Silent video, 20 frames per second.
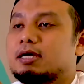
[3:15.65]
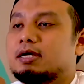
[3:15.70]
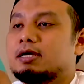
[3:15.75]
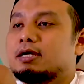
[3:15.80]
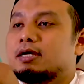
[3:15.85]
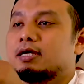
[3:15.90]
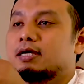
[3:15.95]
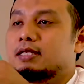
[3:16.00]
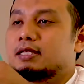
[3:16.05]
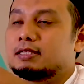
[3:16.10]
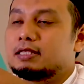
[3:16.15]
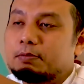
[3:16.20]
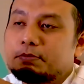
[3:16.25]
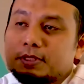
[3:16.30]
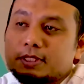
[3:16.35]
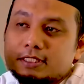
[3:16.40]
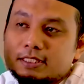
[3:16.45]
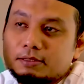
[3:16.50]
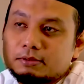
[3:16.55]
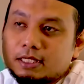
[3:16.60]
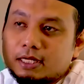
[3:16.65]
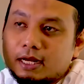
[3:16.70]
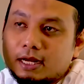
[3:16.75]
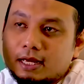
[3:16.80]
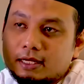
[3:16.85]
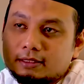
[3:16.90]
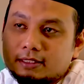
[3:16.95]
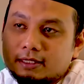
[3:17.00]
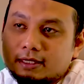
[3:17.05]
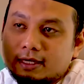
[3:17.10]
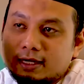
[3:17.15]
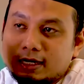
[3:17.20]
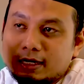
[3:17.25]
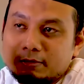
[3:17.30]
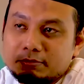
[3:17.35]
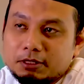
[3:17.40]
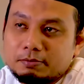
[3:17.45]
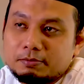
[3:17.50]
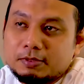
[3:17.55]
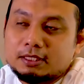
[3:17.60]
Tetapi setelah tenggelamnya
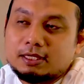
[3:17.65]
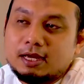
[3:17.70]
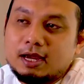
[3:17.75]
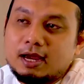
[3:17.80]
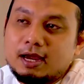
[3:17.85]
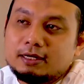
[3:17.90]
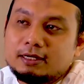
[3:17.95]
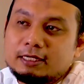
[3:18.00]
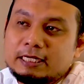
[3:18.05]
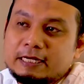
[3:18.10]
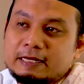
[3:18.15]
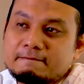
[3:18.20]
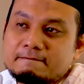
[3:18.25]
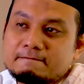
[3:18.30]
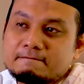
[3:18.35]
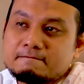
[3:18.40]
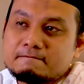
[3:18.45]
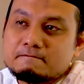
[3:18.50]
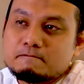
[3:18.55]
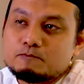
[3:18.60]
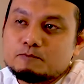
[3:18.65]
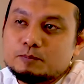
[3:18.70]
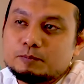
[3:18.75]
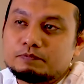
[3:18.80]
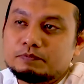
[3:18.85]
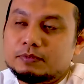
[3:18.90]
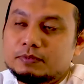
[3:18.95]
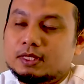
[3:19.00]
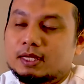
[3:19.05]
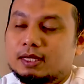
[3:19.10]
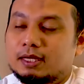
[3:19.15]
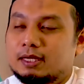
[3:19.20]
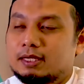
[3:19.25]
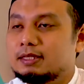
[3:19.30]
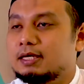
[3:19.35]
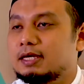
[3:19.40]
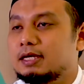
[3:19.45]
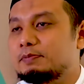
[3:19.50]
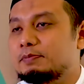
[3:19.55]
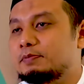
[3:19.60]
matahari, kita
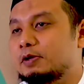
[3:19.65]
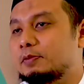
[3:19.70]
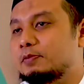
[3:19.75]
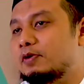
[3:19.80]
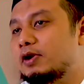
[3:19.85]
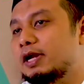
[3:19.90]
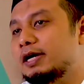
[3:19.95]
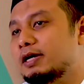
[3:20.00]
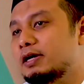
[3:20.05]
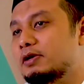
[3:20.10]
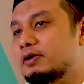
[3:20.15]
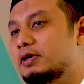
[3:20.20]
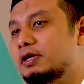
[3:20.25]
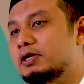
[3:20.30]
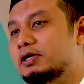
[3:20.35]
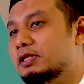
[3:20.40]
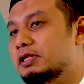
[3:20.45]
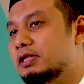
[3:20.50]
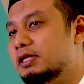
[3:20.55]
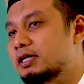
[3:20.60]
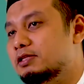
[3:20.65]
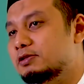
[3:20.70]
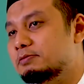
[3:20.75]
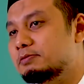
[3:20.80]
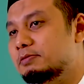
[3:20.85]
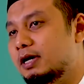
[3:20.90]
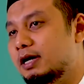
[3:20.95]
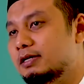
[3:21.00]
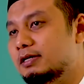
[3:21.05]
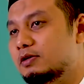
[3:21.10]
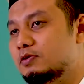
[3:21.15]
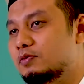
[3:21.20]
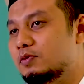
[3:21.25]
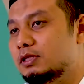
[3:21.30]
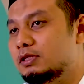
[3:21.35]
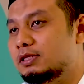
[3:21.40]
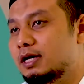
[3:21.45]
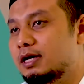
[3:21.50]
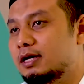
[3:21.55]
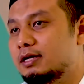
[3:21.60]
diperbolehkan oleh Allah Subhanahu wa
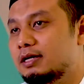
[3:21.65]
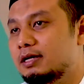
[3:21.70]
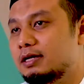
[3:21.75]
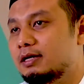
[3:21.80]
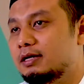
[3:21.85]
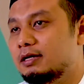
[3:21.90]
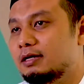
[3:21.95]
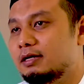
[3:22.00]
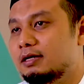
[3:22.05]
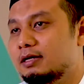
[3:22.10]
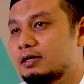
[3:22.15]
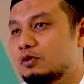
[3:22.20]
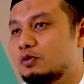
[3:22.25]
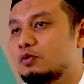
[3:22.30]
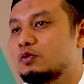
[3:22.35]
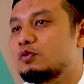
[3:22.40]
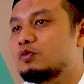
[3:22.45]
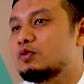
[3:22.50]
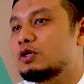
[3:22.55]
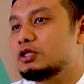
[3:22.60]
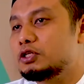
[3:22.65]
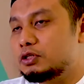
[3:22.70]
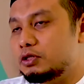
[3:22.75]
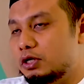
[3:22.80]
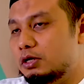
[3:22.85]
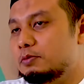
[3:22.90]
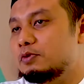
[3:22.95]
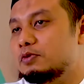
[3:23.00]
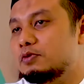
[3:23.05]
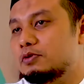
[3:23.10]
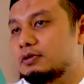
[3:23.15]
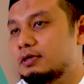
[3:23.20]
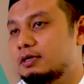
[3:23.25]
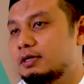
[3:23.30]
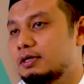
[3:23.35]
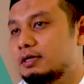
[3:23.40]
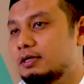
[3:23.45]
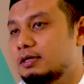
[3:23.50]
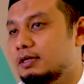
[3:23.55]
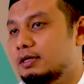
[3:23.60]
taala kulu washrabu
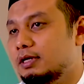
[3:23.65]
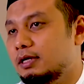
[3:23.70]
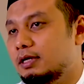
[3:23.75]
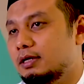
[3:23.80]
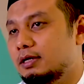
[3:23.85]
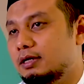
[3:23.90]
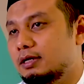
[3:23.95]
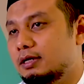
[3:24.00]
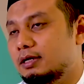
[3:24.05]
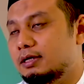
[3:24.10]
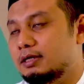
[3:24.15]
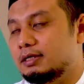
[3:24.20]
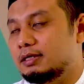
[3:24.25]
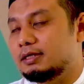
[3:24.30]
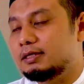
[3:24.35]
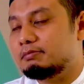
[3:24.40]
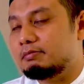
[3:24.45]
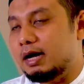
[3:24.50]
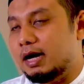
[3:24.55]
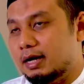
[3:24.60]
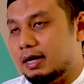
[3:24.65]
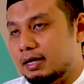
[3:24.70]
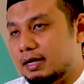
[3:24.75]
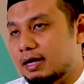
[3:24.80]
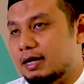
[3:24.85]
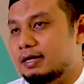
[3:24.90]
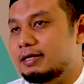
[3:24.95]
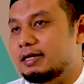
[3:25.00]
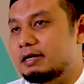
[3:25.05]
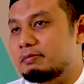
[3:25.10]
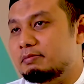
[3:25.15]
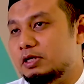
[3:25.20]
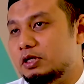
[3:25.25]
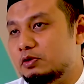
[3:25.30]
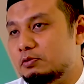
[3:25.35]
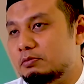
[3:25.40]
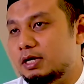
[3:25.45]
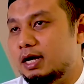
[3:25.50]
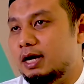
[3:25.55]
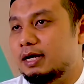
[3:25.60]
Eh, makan dan minumlah
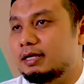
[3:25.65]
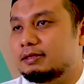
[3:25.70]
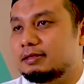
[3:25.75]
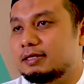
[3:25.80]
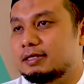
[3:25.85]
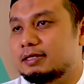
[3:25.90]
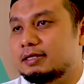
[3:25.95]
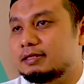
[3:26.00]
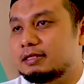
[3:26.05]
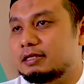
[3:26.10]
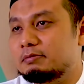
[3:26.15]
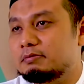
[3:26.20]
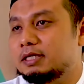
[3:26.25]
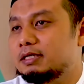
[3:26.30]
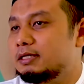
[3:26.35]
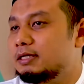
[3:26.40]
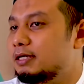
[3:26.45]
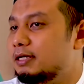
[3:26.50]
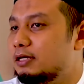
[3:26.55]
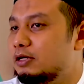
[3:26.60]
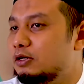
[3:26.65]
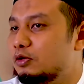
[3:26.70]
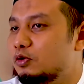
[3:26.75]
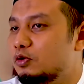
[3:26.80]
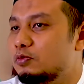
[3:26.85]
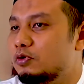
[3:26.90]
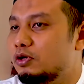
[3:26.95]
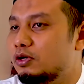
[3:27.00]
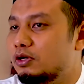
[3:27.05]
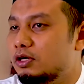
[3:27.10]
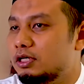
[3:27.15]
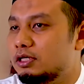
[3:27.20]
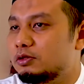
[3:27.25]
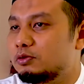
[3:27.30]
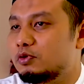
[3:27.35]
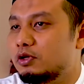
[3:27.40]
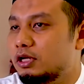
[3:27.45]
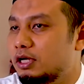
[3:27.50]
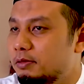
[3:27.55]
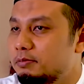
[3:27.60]
hatta yatabayyana lakumul khaitul
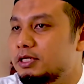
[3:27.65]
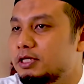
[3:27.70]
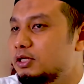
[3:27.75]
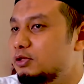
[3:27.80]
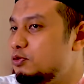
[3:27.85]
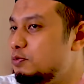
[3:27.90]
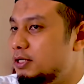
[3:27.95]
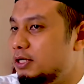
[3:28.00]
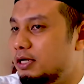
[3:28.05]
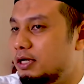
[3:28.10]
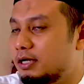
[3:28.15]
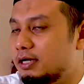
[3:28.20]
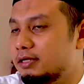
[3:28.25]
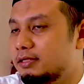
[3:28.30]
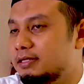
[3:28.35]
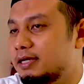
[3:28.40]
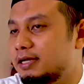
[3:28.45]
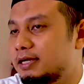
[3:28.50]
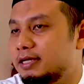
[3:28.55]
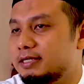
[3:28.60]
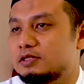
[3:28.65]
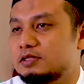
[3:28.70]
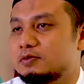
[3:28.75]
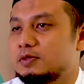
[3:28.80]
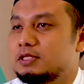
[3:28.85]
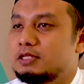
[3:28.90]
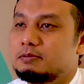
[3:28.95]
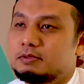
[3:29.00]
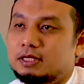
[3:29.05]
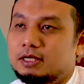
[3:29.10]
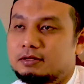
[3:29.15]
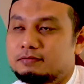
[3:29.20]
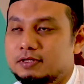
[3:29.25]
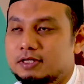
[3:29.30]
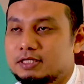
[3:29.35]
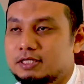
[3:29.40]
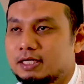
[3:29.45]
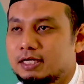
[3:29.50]
abyadu minal khaitil aswadi minal fajr.